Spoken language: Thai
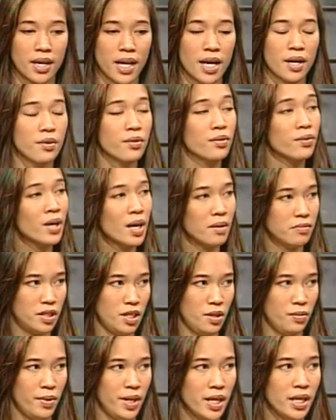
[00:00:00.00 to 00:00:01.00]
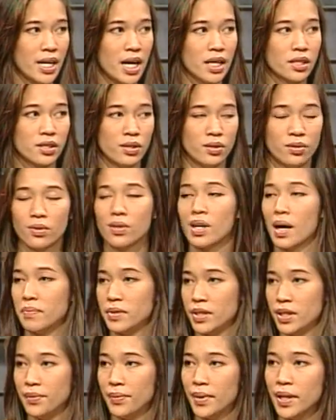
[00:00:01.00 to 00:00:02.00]
เรียนรู้กับชีวิตยังสนุกกับ
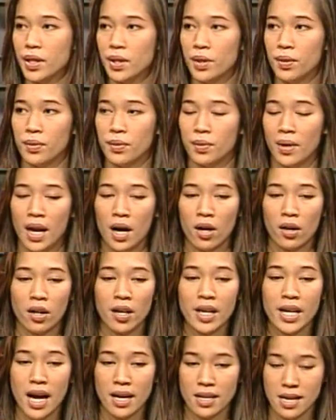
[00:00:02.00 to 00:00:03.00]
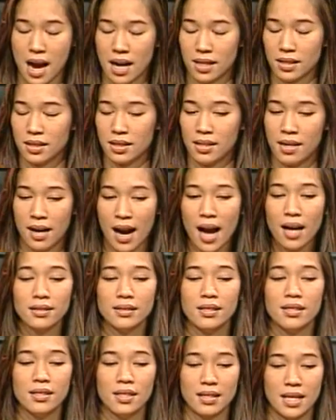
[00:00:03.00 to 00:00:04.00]
ชีวิตอยู่เราก็ยังอยากรัก
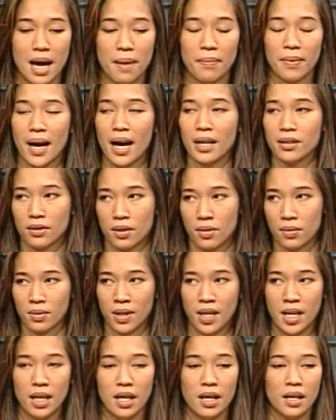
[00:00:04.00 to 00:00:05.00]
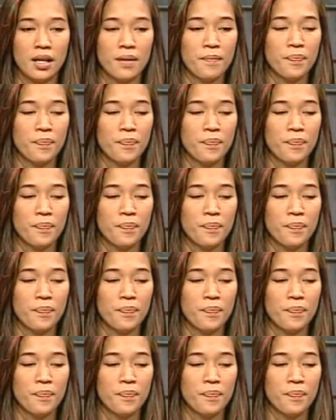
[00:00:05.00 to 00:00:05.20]
ที่จะทำงานตรงนี้